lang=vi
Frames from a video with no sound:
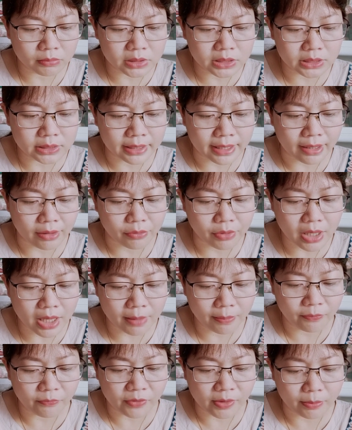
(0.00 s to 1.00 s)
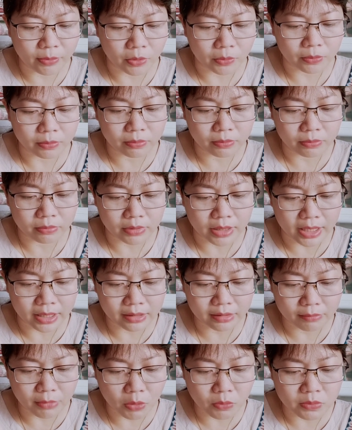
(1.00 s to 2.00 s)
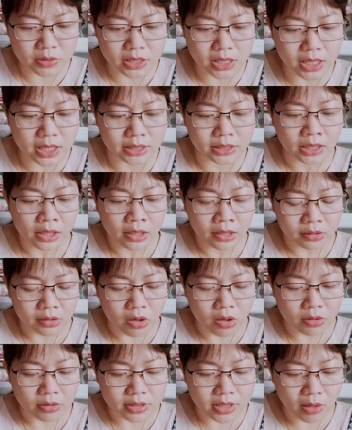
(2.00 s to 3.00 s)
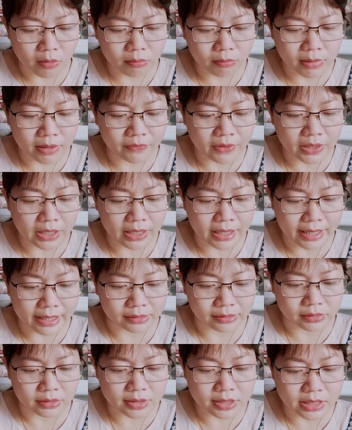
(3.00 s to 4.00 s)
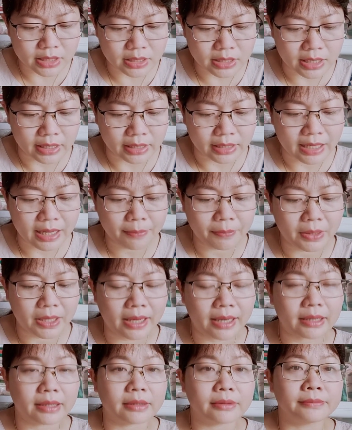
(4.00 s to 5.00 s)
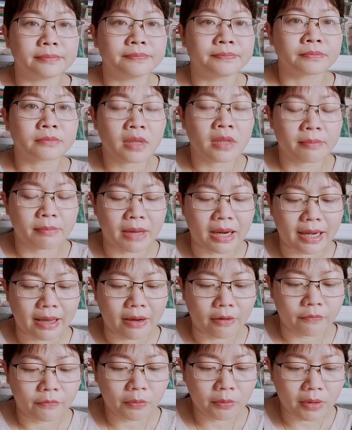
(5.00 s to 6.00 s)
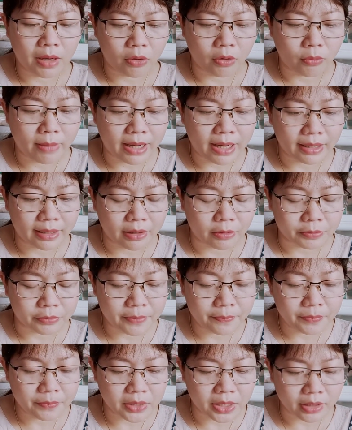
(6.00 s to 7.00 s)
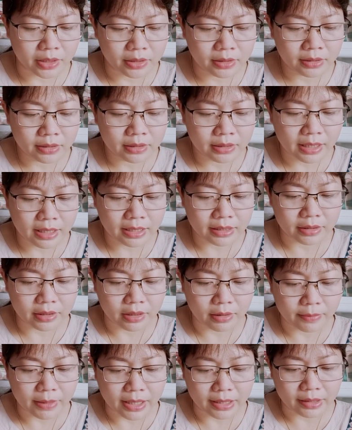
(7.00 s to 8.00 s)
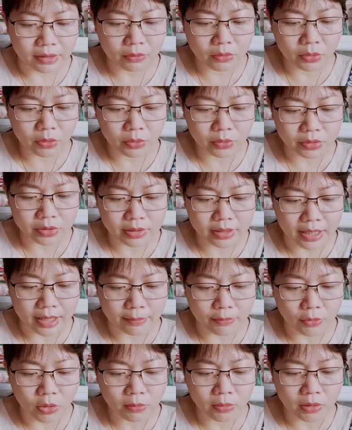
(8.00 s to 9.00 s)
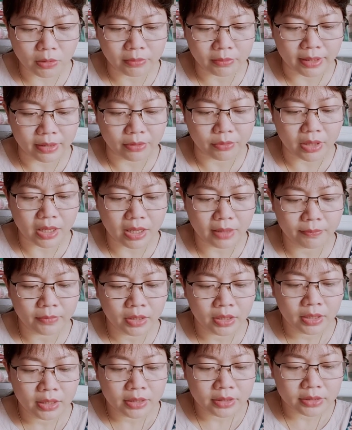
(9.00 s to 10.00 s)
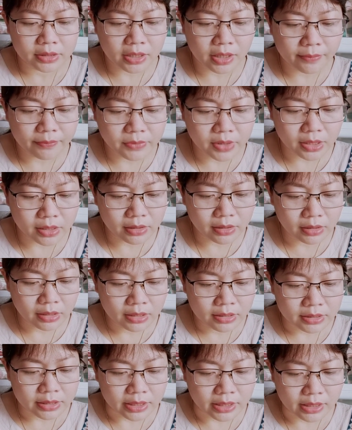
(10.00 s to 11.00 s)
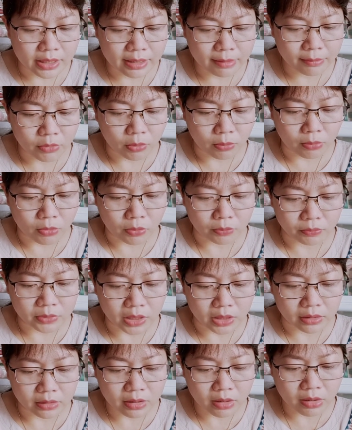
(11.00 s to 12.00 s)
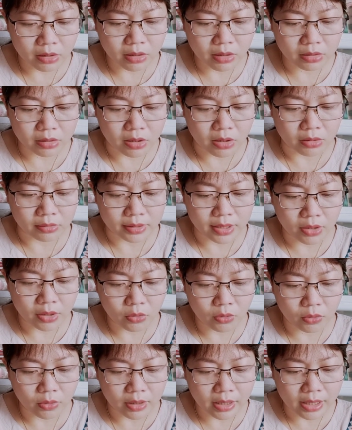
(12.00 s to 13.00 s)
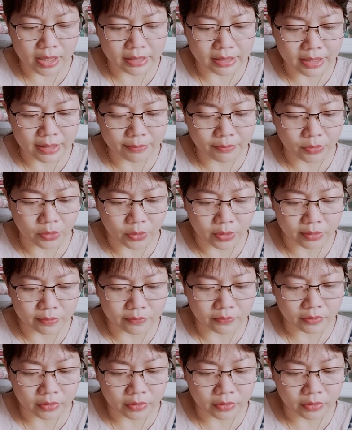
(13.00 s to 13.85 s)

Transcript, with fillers: bương gạo nếp và một nén bông sơ còn sống mà về làng tôi xin đền đáp lại bà lão phúc hậu bằng lòng giúp chỉnh anh nhờ bà nấu luôn cho cả bốn ống gạo nếp cơm chín chỉnh ăn một bụng thật no còn đâu anh đem luyện